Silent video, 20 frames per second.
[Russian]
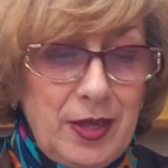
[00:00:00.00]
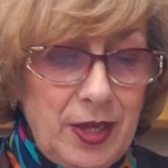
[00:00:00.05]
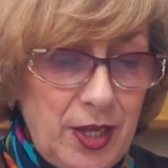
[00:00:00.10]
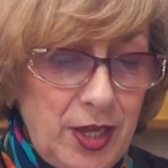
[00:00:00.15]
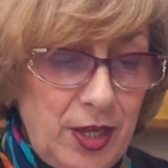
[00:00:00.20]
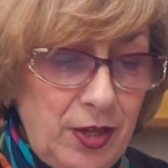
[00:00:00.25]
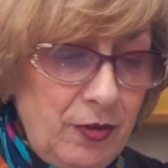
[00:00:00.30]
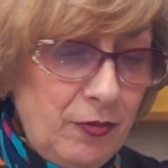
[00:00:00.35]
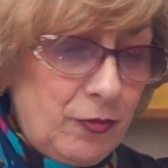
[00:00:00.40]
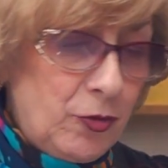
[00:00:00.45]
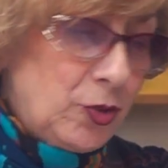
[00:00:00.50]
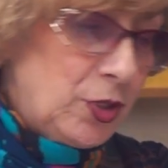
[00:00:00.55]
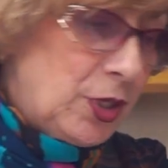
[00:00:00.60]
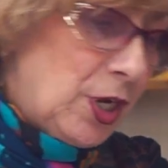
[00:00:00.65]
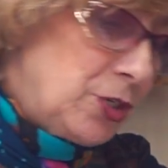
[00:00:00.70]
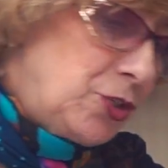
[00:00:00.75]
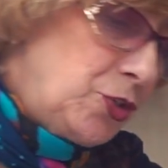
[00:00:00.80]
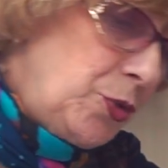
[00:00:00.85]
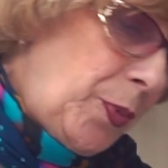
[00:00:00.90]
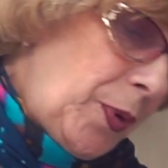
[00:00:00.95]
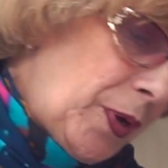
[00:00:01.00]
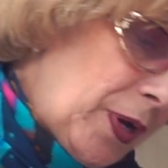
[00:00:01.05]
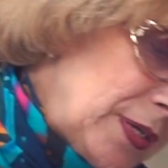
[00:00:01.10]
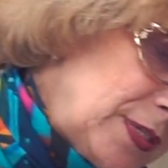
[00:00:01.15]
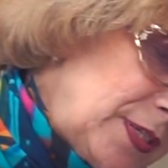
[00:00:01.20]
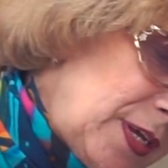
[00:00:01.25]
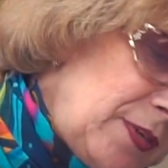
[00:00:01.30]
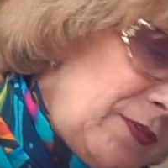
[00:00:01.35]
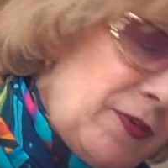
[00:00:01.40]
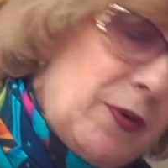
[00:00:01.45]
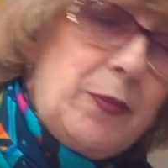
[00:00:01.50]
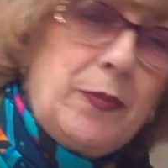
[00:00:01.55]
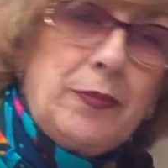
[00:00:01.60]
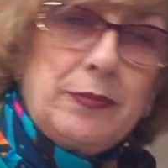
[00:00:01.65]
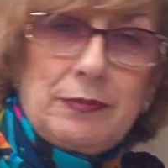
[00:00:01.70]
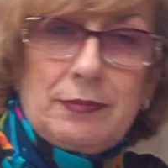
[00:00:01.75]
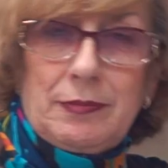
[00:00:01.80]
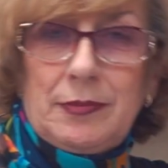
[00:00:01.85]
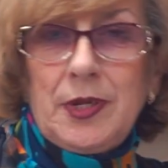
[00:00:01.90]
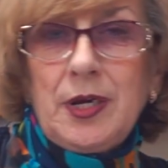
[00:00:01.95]
И вот хочу показать вам,
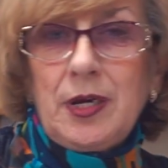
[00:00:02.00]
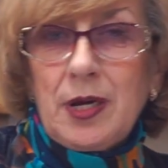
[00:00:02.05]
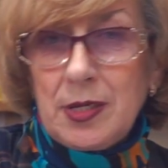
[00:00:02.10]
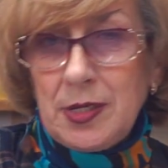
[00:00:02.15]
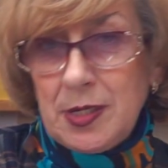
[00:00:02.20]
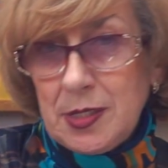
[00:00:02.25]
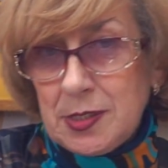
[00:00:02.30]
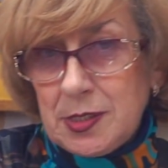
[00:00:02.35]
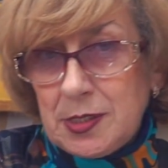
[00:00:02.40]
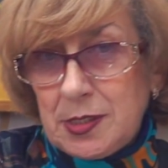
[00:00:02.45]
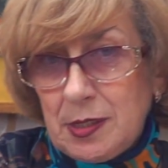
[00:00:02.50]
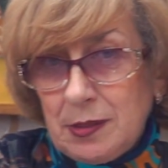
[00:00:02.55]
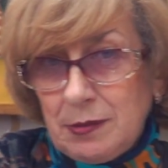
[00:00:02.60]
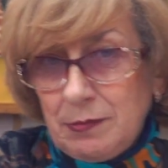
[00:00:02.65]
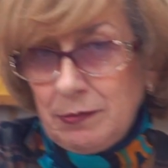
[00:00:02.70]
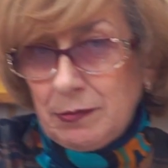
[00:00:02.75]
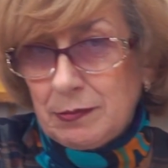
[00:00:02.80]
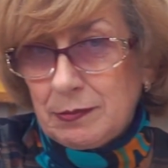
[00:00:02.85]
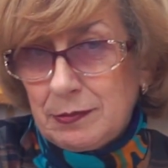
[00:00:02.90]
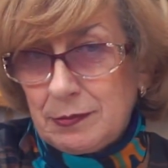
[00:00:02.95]
наконец-то,